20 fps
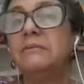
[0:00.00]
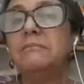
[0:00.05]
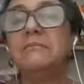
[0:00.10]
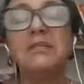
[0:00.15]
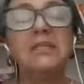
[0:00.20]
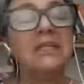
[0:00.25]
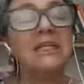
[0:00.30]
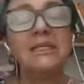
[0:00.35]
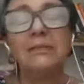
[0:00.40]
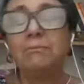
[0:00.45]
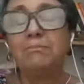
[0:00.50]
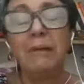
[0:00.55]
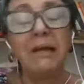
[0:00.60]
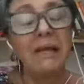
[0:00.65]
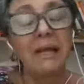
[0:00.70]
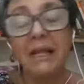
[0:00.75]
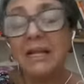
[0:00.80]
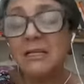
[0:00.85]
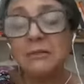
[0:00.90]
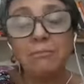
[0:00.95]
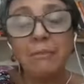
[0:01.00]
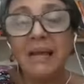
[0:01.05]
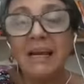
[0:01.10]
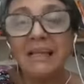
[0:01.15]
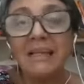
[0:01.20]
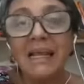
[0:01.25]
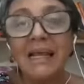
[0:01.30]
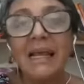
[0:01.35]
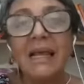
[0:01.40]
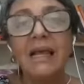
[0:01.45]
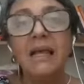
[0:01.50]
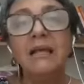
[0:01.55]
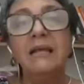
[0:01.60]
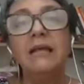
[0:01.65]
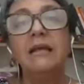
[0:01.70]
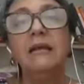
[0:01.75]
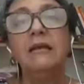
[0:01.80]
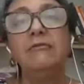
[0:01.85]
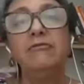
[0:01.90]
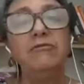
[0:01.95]
se esper,
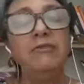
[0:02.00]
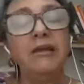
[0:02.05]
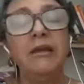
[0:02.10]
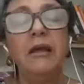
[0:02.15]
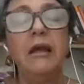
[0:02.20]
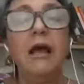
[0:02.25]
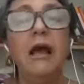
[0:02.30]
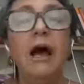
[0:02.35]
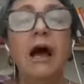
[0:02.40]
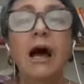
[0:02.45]
esperneie, enfim.